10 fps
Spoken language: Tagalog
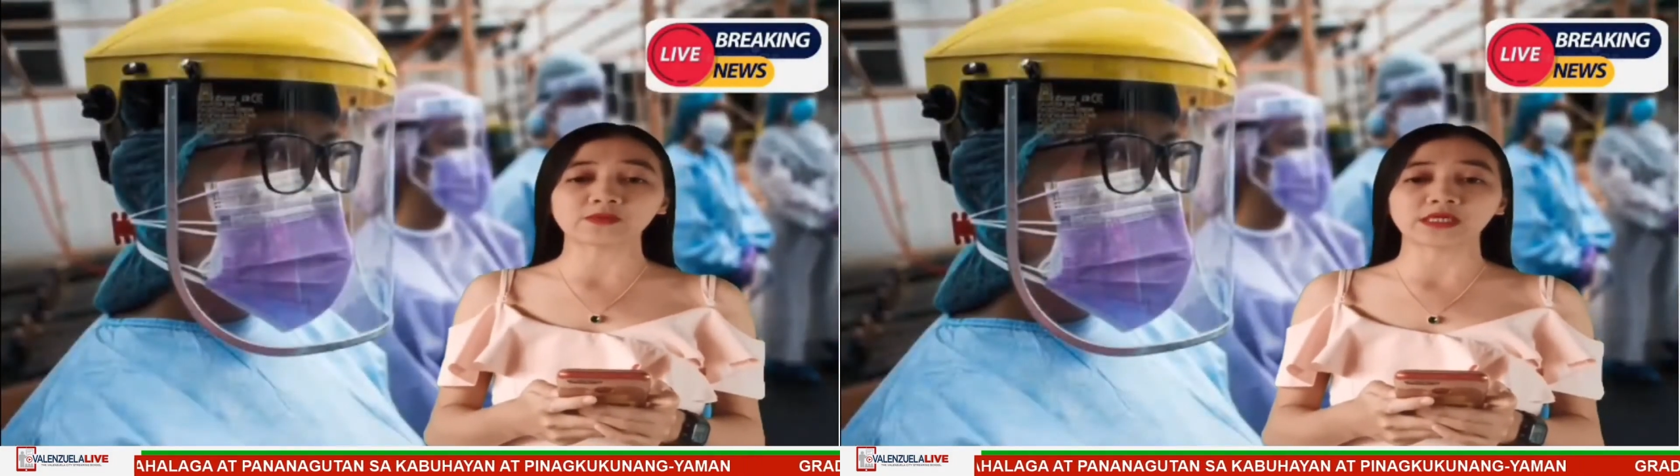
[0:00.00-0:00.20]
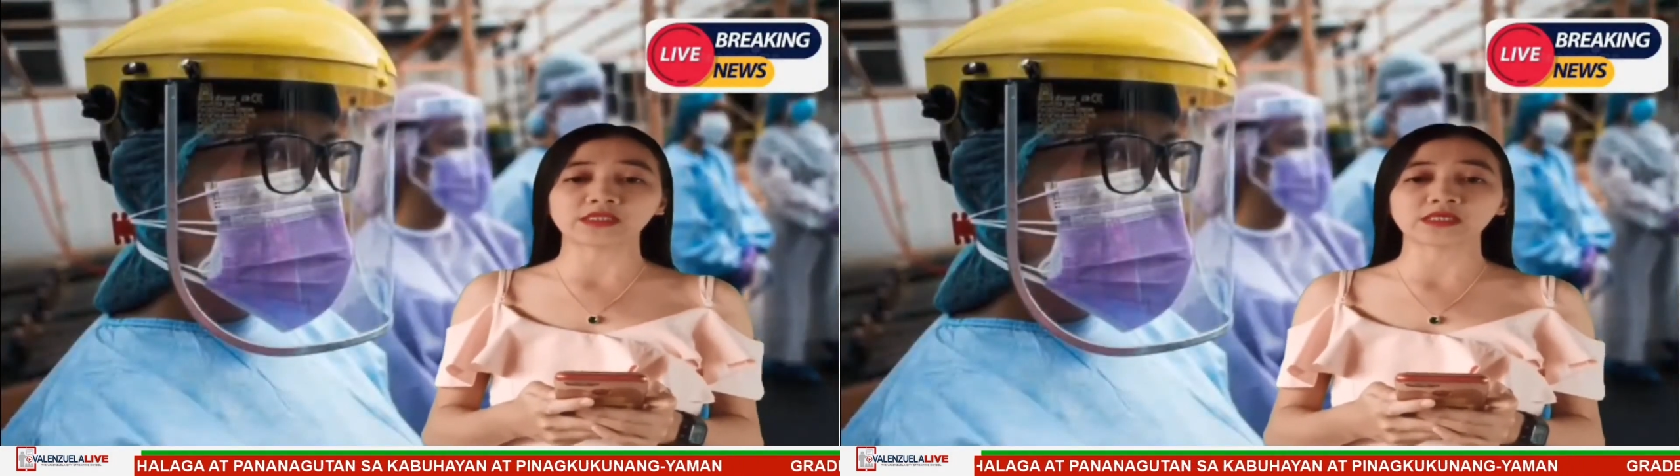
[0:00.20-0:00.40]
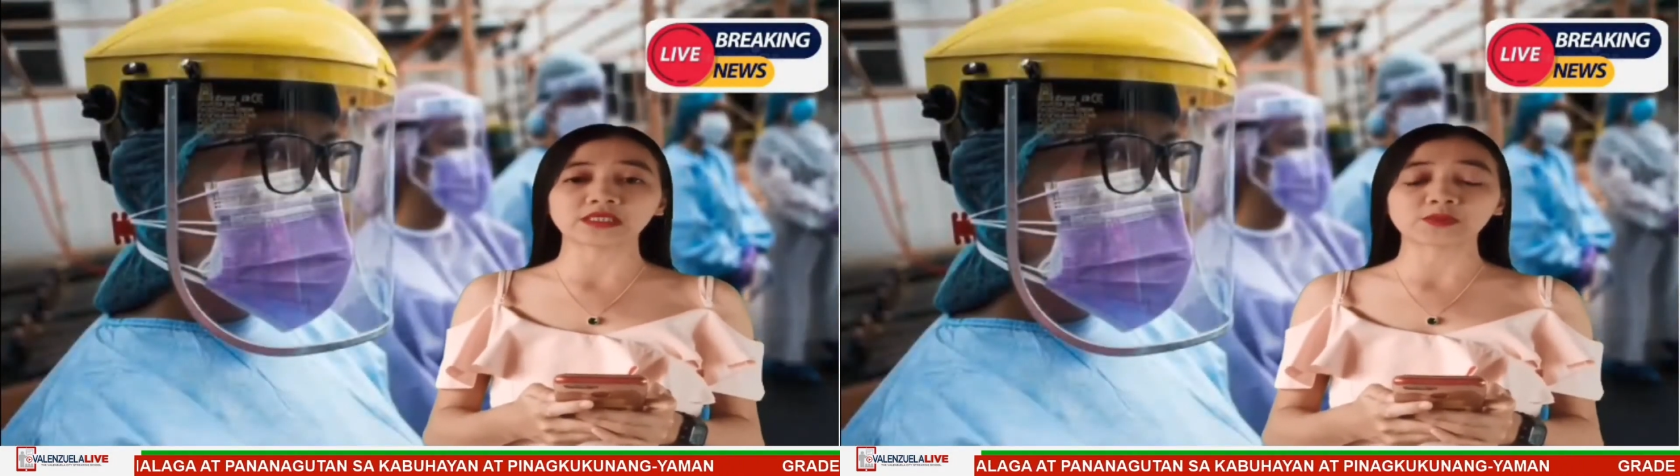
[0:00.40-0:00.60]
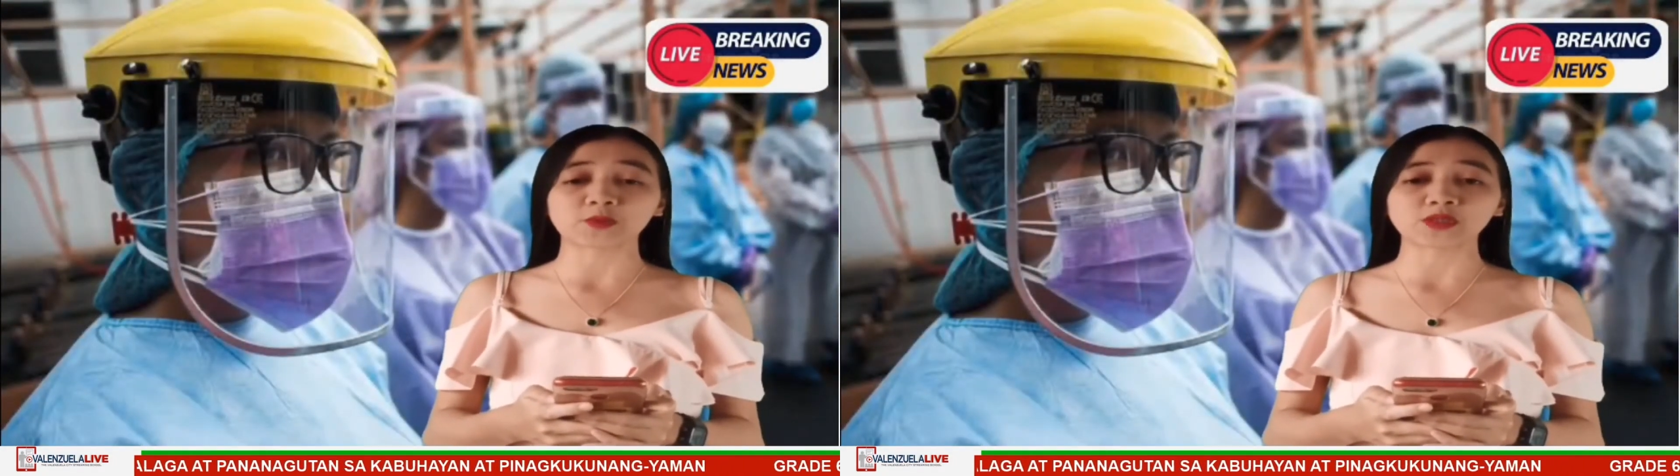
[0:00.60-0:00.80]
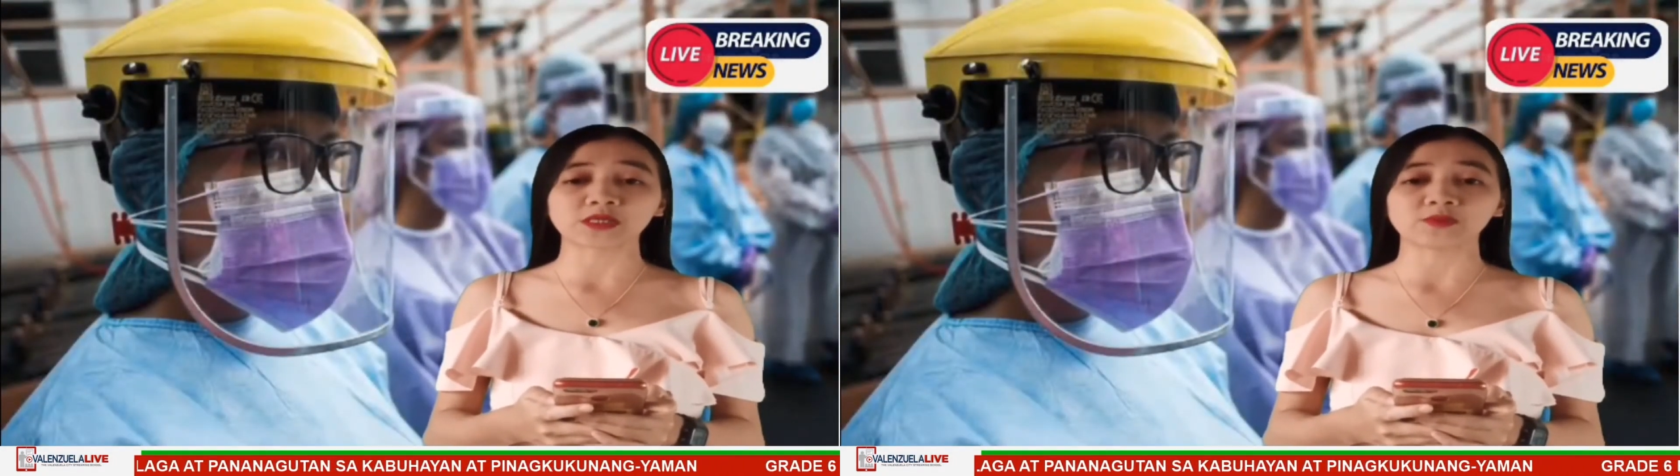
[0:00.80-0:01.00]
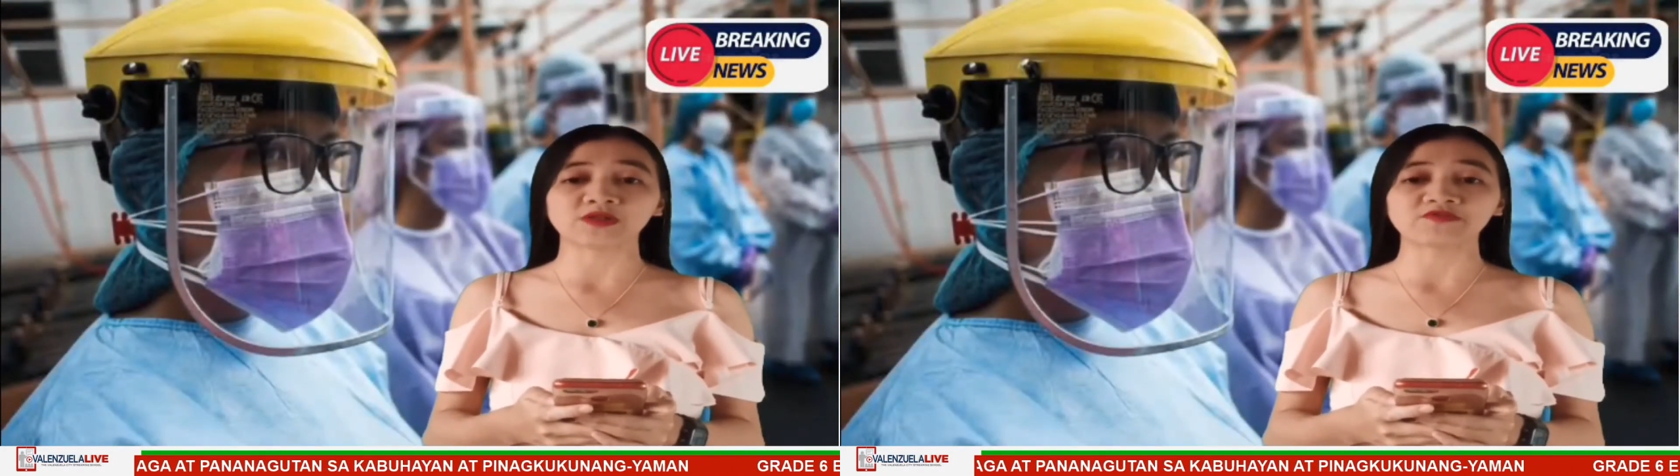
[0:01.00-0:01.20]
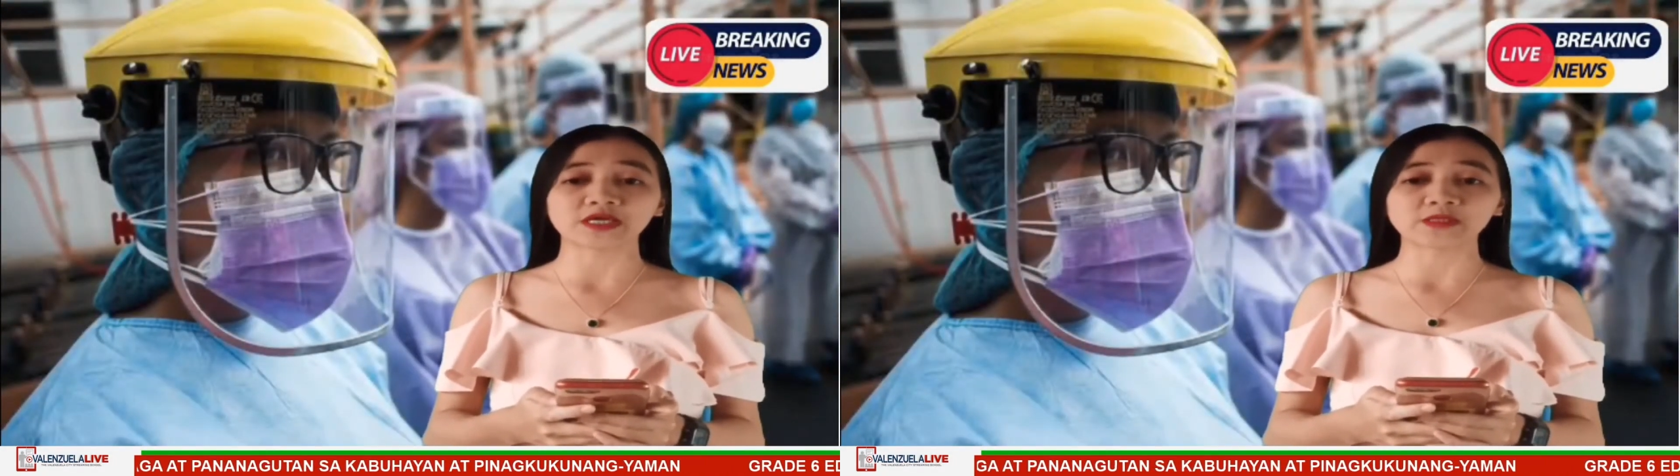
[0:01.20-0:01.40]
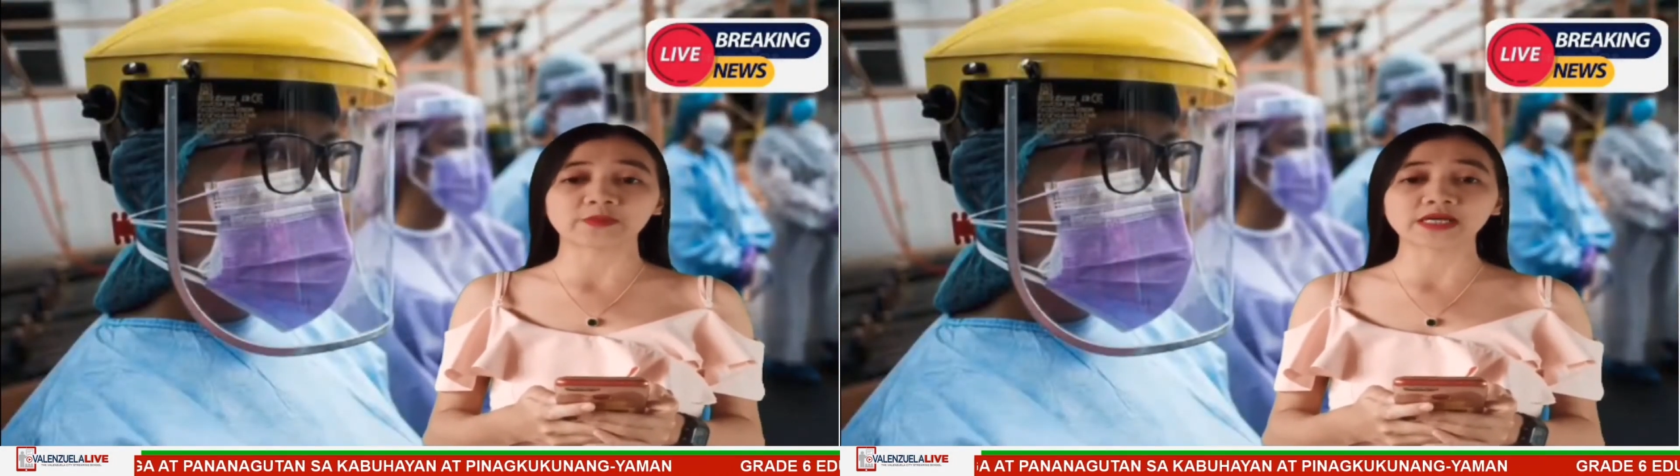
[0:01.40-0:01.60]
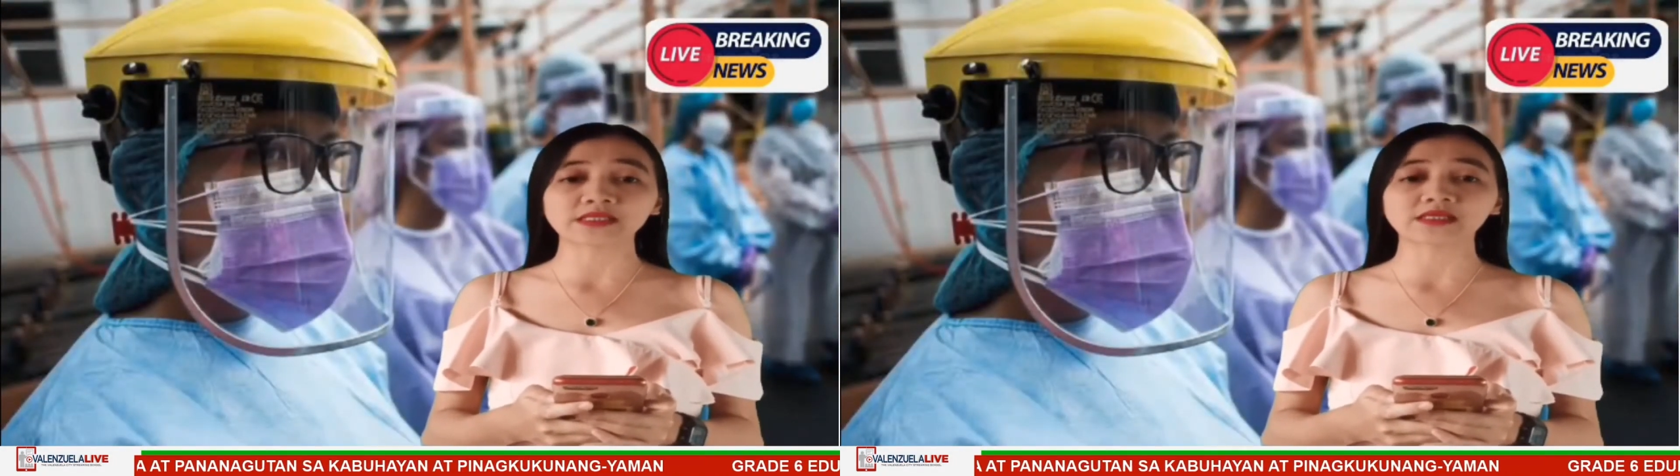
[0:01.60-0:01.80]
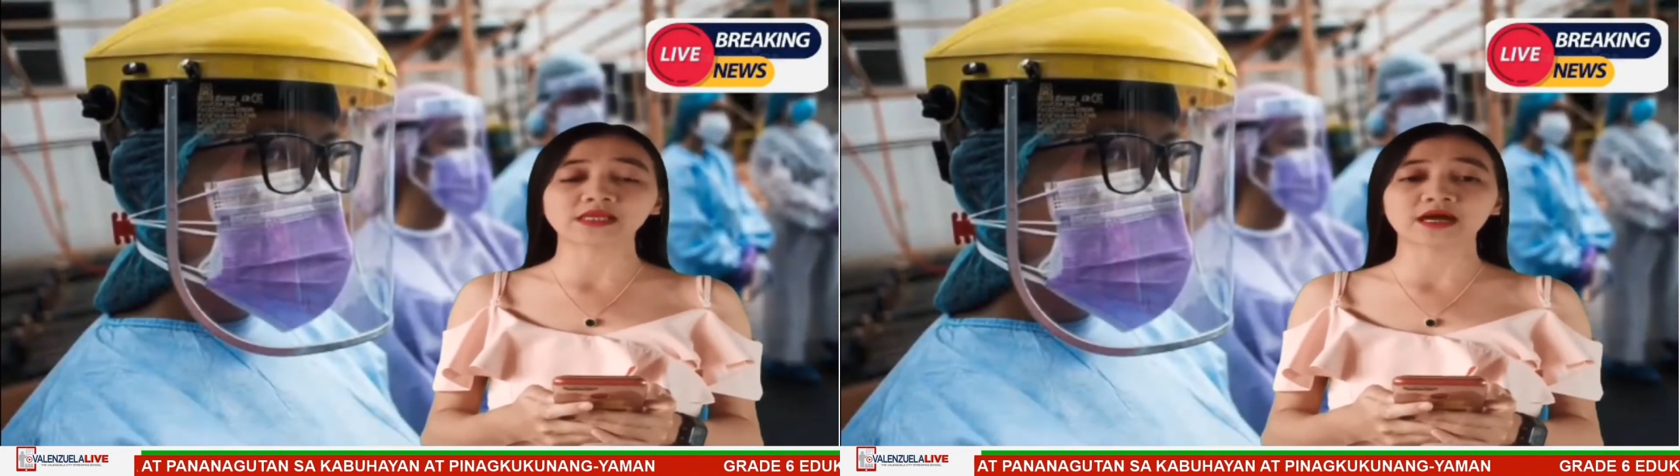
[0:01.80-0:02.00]
tulad ng disposable face
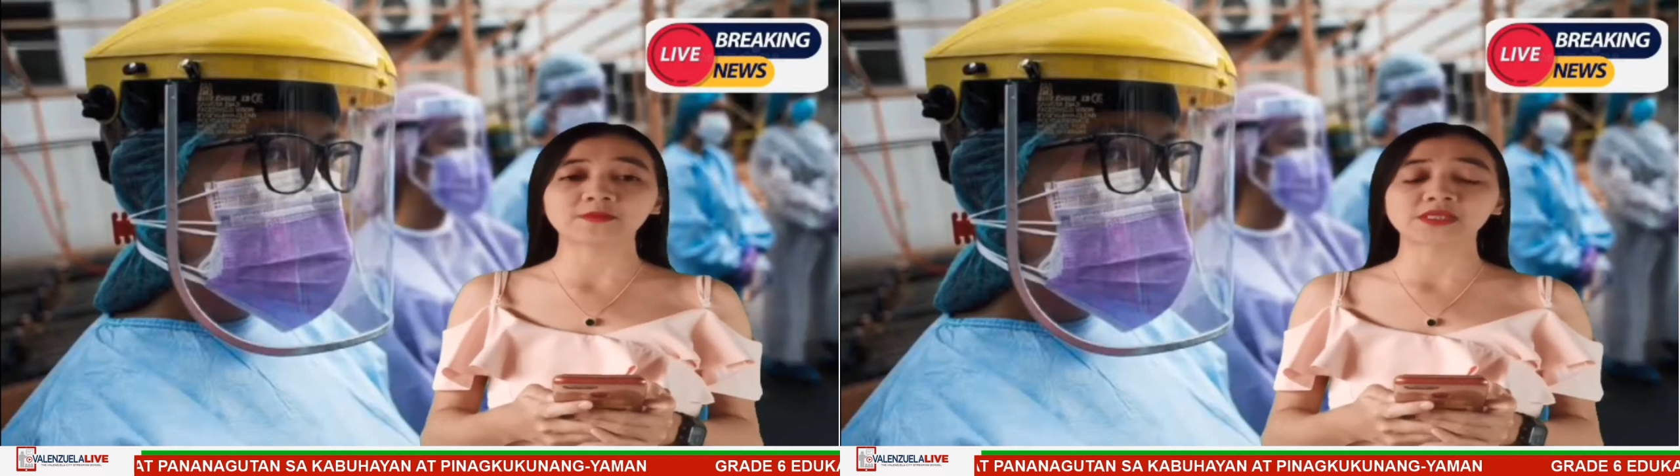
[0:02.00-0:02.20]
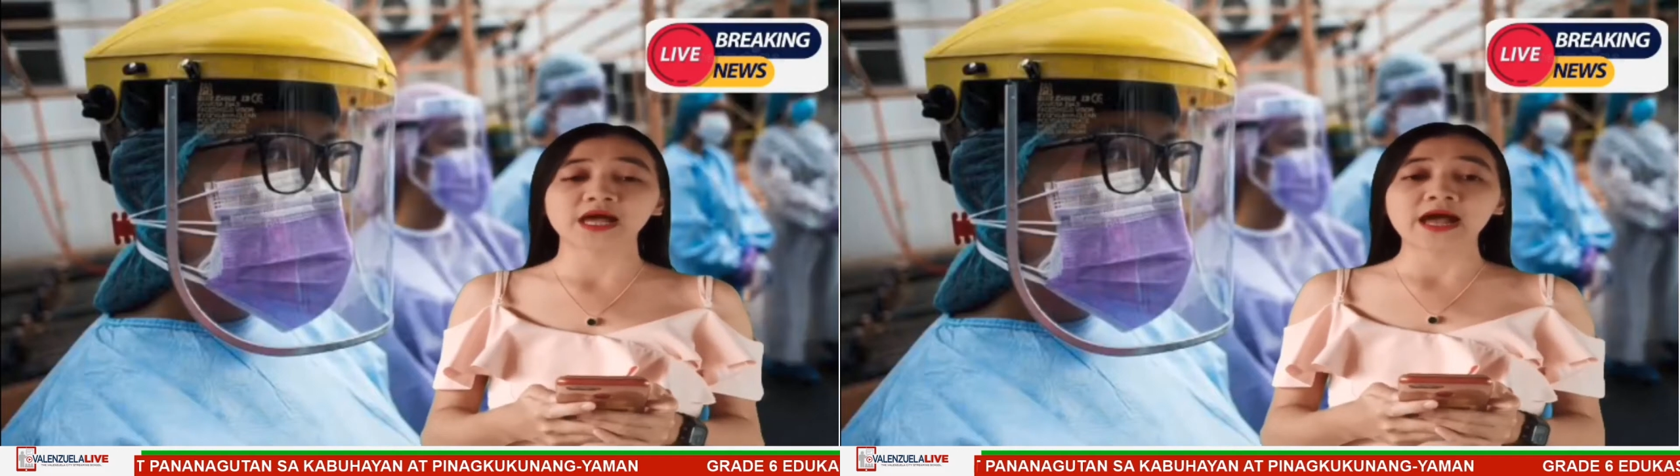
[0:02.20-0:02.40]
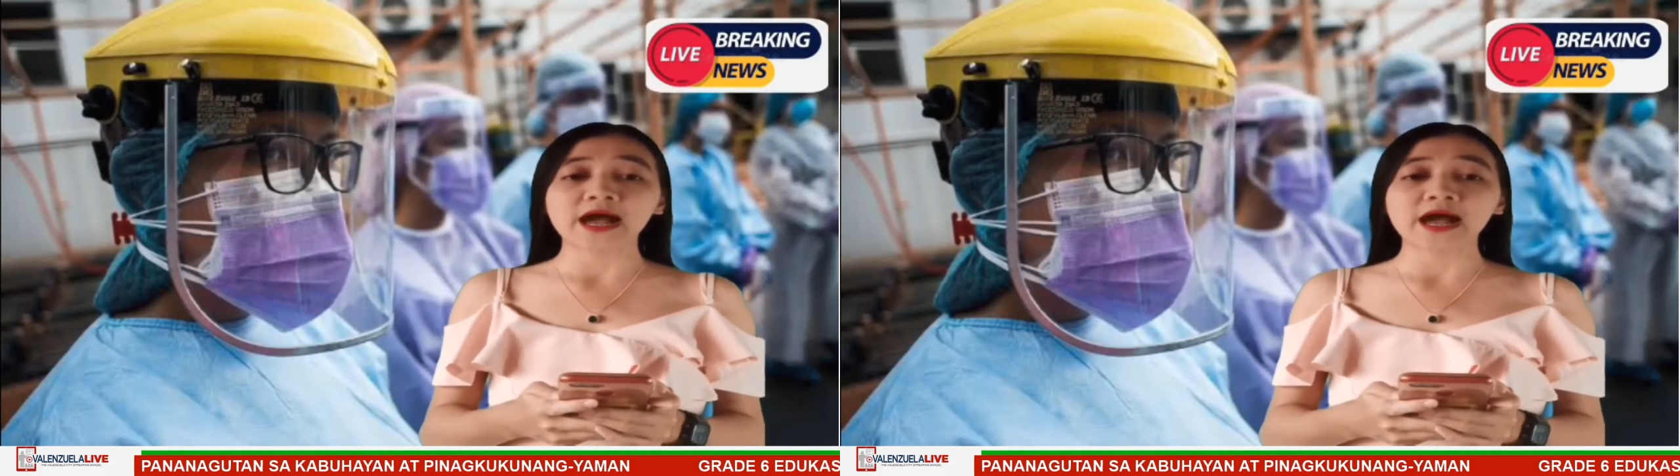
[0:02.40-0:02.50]
mask at gloves